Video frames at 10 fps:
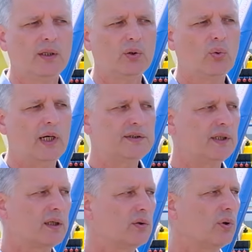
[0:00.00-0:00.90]
Ну, а
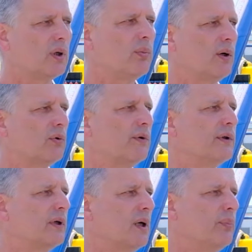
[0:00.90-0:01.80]
те, которые
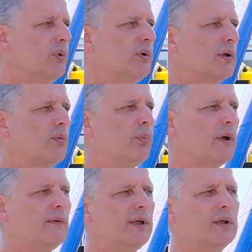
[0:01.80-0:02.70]
оборудованы компьютерным
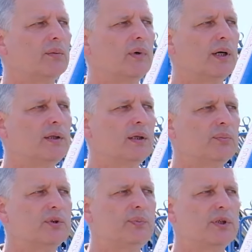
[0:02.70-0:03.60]
управлением, они
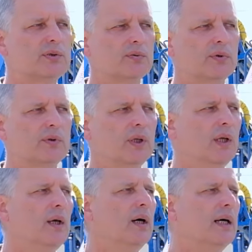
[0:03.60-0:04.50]
обеспечивают
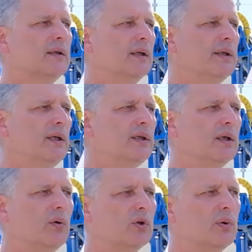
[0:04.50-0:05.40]

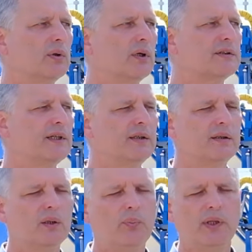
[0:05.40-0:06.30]
отклонение от э,
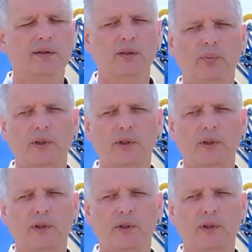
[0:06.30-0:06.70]
заданной полоты